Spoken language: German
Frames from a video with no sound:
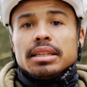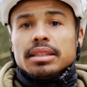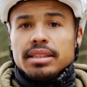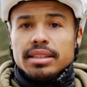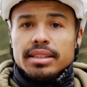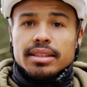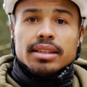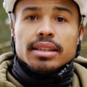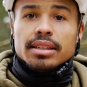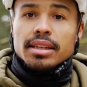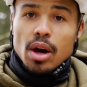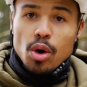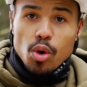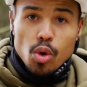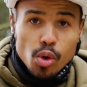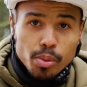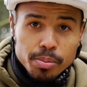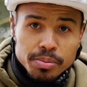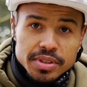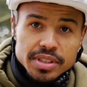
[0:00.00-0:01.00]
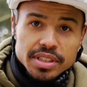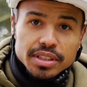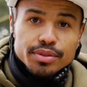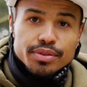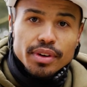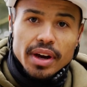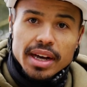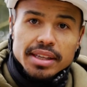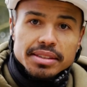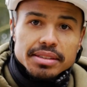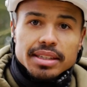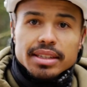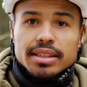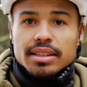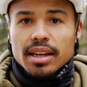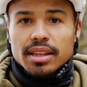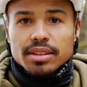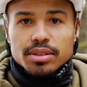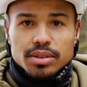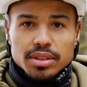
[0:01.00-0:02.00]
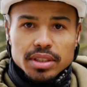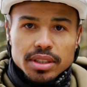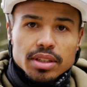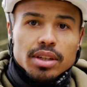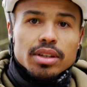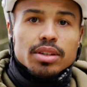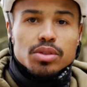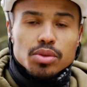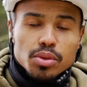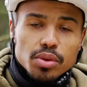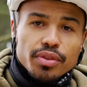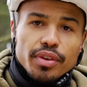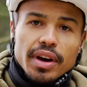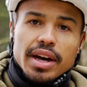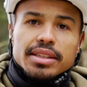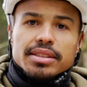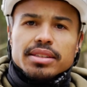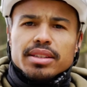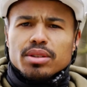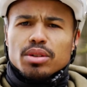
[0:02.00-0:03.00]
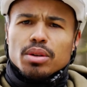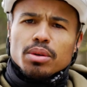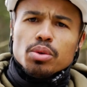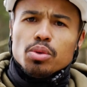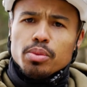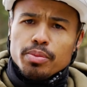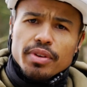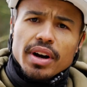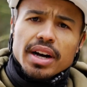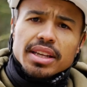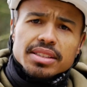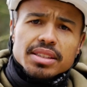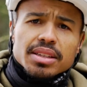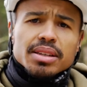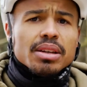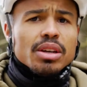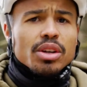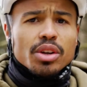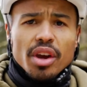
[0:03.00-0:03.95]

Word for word: die nach oben Ziehphase, also die Zugphase oder Hubphase,